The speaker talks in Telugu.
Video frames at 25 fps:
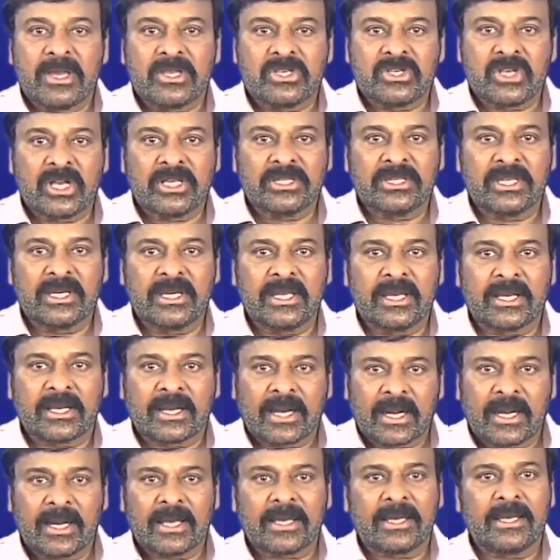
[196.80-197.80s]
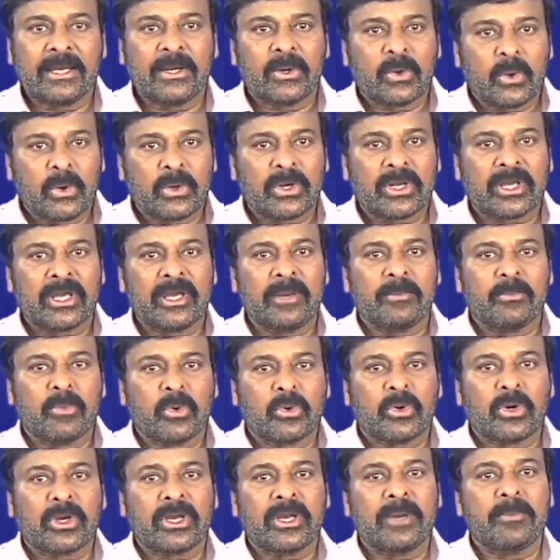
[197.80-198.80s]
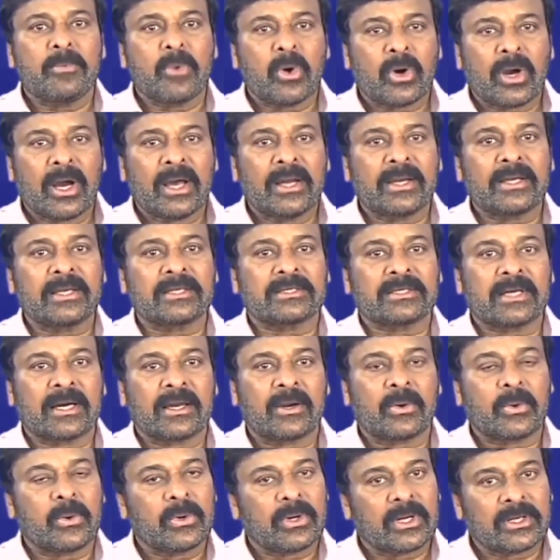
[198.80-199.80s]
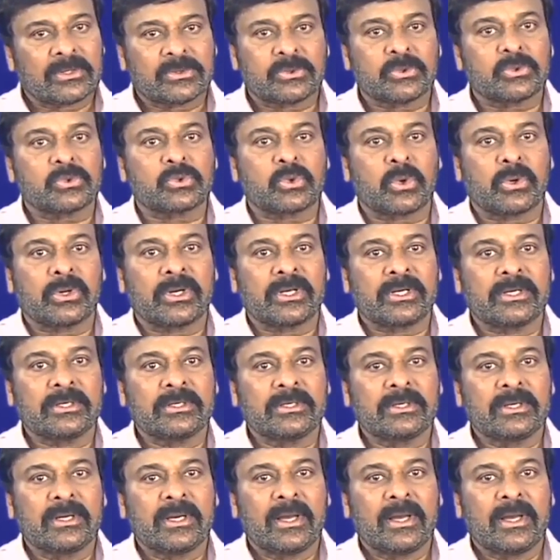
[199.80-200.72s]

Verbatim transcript: మీ చేతిని కళ్ళకి నోటికి ముక్కుకి ముఖానికి తగలకుండా చూసుకోండి